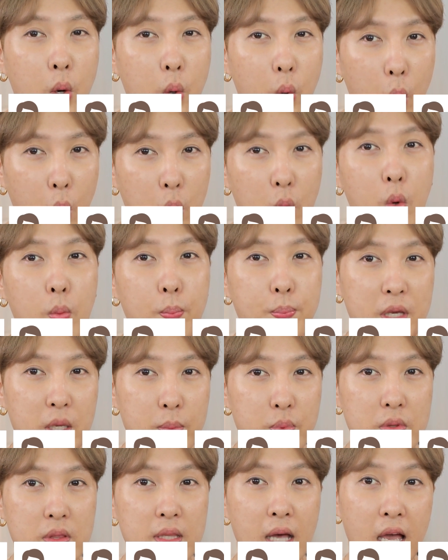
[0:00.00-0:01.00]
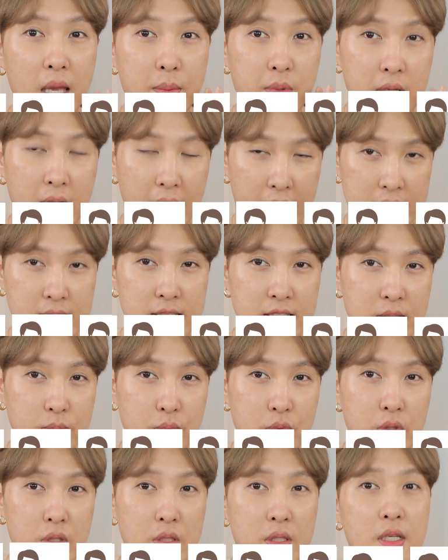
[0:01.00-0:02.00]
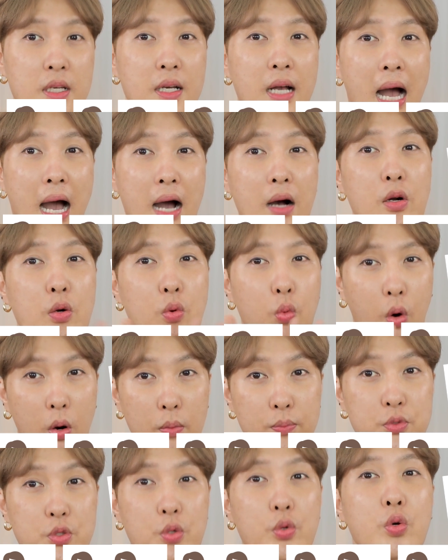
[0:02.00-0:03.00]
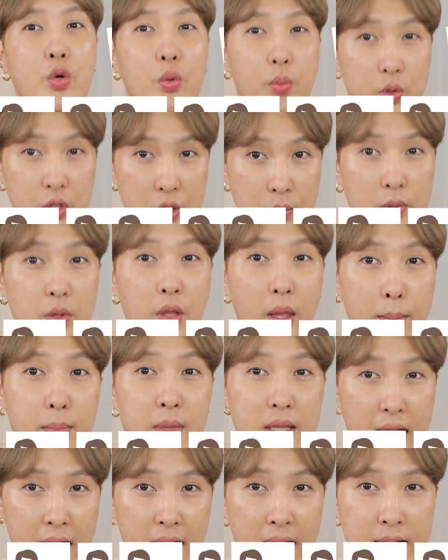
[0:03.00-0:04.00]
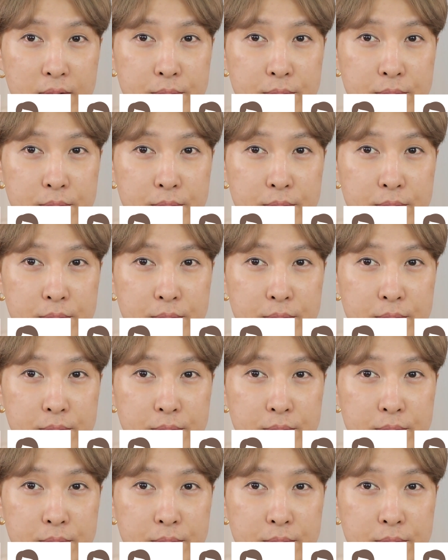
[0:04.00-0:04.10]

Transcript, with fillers: 그런 피부 타입을 가지신 분들이 가을 웜 쪽으로 보시면 됩니다.